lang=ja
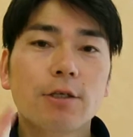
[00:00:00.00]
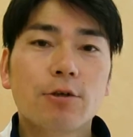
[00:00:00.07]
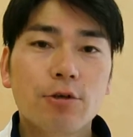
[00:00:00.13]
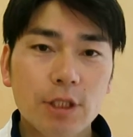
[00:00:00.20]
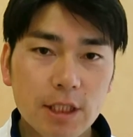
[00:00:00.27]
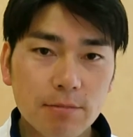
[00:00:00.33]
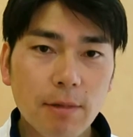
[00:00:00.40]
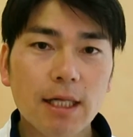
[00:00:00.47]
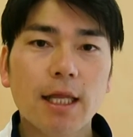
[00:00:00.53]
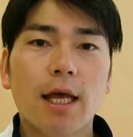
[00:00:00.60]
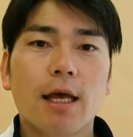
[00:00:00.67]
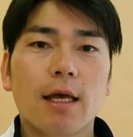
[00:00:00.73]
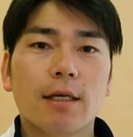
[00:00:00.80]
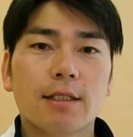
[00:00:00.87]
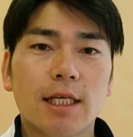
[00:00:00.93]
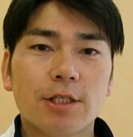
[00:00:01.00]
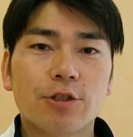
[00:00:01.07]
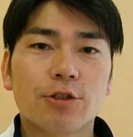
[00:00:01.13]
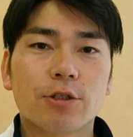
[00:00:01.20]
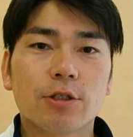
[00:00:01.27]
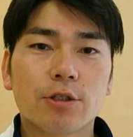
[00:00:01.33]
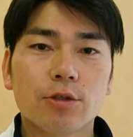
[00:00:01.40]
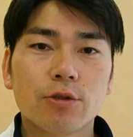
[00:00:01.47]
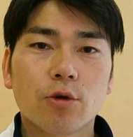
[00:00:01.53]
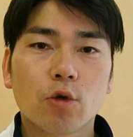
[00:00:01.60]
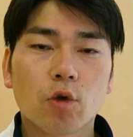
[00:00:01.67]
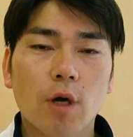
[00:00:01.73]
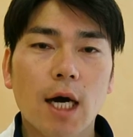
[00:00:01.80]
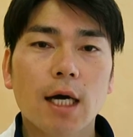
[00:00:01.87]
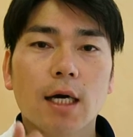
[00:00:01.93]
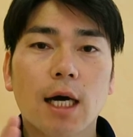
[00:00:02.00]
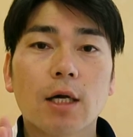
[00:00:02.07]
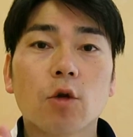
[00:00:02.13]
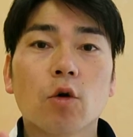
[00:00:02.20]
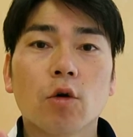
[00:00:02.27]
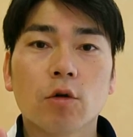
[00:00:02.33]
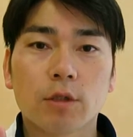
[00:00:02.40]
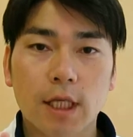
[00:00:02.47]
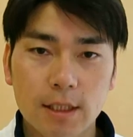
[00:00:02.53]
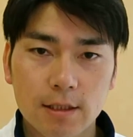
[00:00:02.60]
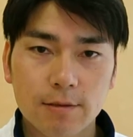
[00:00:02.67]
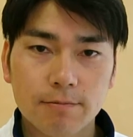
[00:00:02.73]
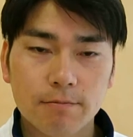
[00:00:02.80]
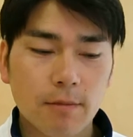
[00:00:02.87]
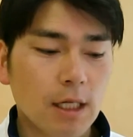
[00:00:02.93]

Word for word: 9時まで施術することが可能です